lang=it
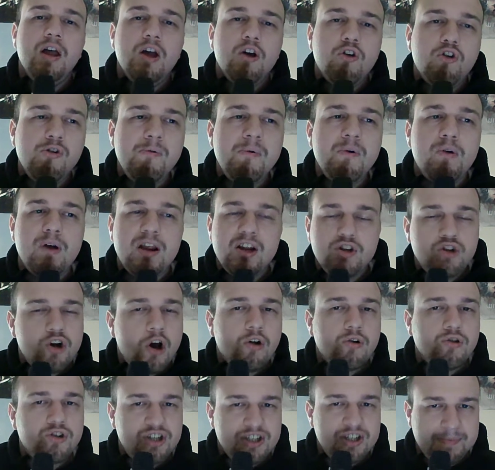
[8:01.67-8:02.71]
Comunque il
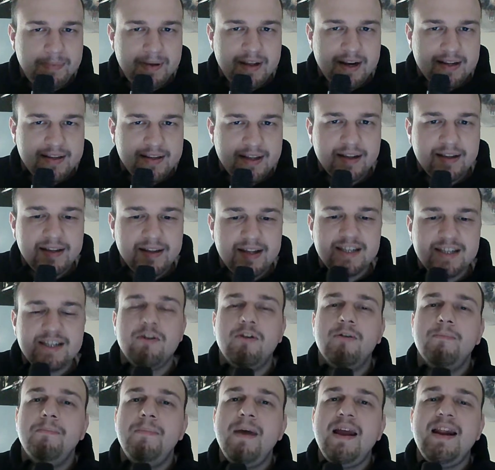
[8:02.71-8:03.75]
gioco ci ispira
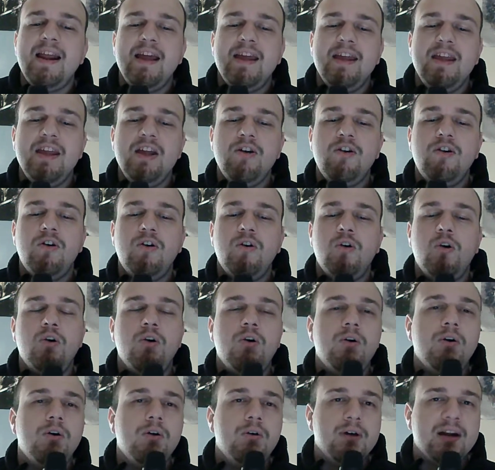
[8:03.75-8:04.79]
tantissimo. Bene,
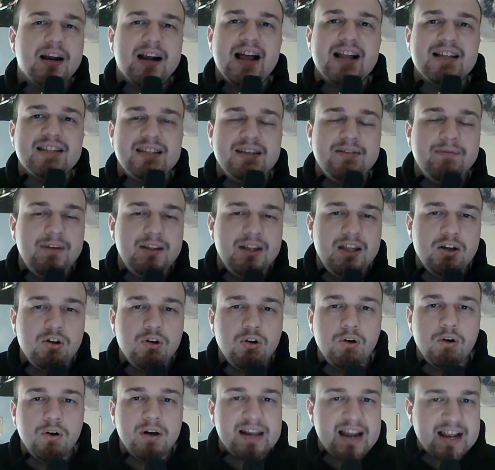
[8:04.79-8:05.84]
io ragazzi vi
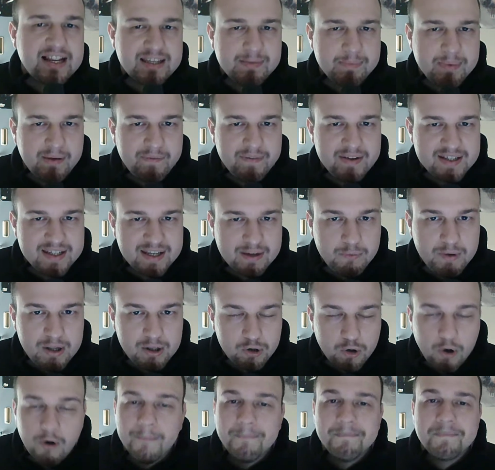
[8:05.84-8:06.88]
dico grazie per aver
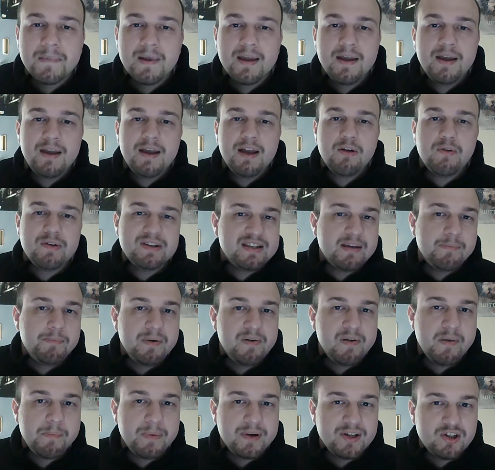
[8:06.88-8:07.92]
seguito queste
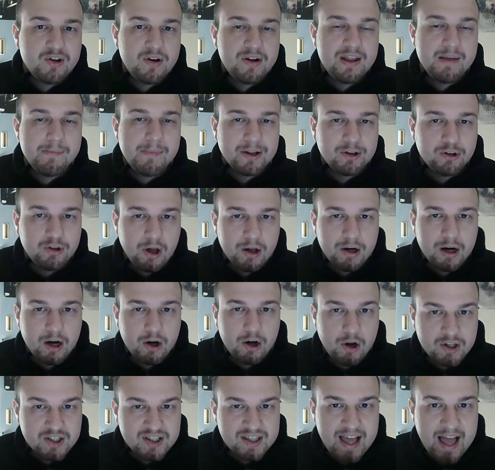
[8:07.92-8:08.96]
prime impressioni di Battora
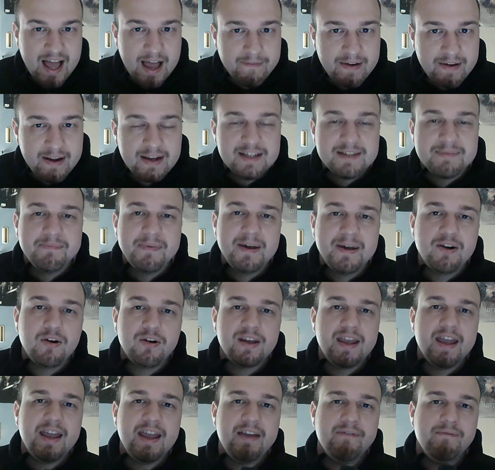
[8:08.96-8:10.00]
Lost Haven, spero
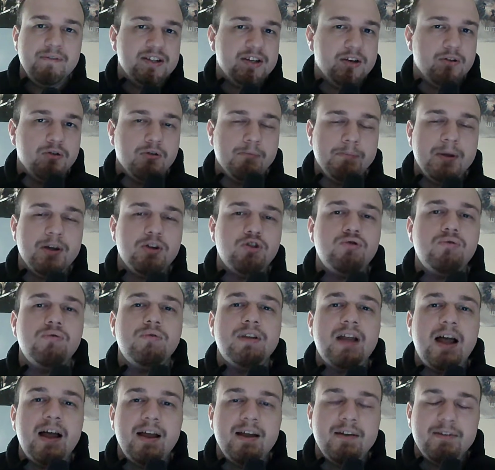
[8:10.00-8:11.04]
che vi siano
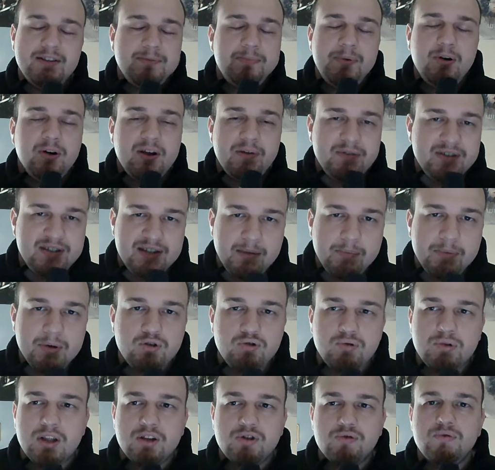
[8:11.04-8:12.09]
piaciute e spero che vi sia
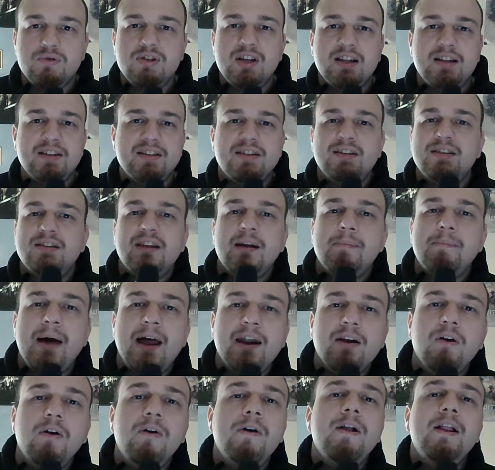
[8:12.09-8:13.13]
piaciuta, scusate se
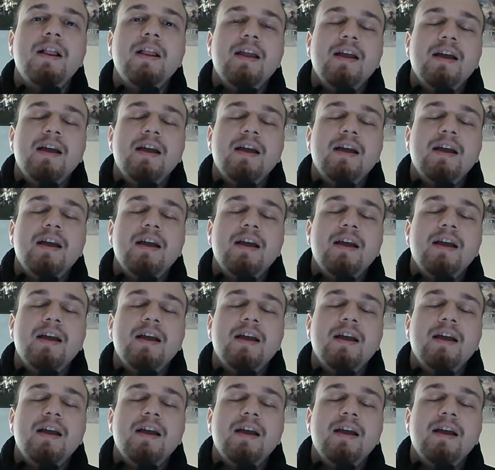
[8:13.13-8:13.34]
straparlo.